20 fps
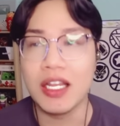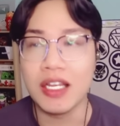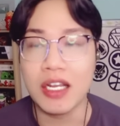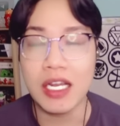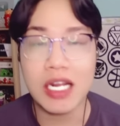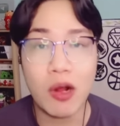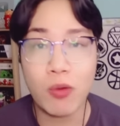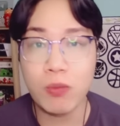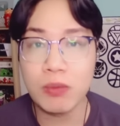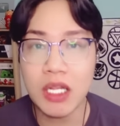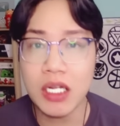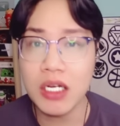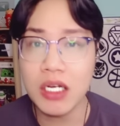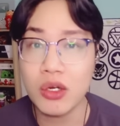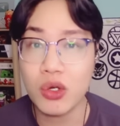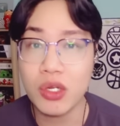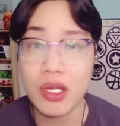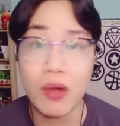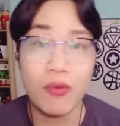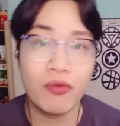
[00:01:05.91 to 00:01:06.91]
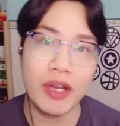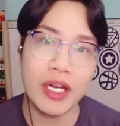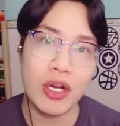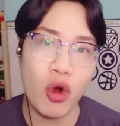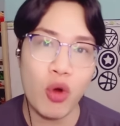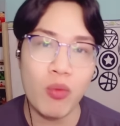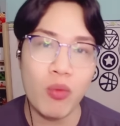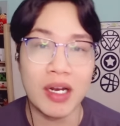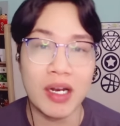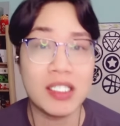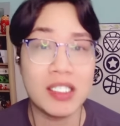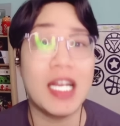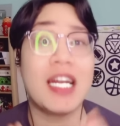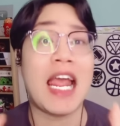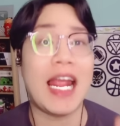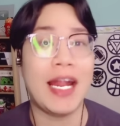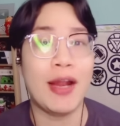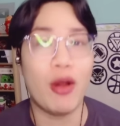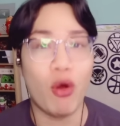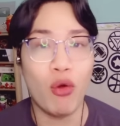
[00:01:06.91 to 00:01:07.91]
những cái thông tin trong video mình nó sẽ
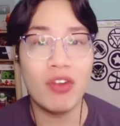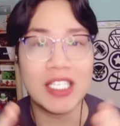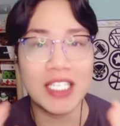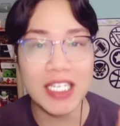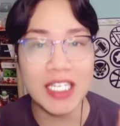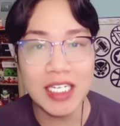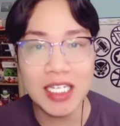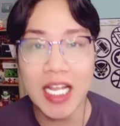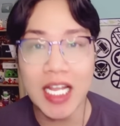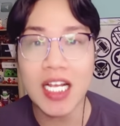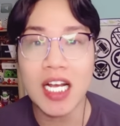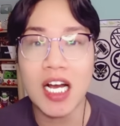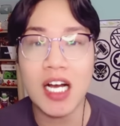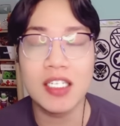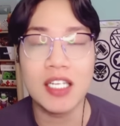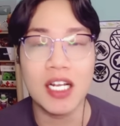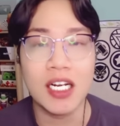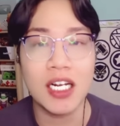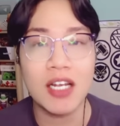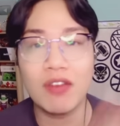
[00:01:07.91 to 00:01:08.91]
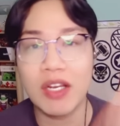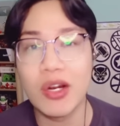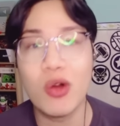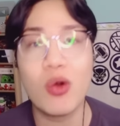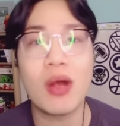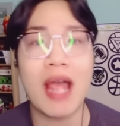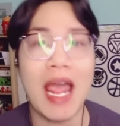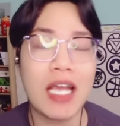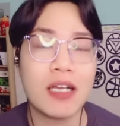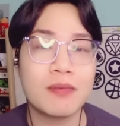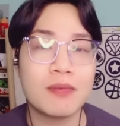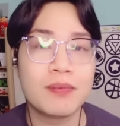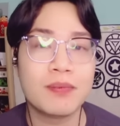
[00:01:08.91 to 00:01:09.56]
đầy đủ và chi tiết hơn những cái video khác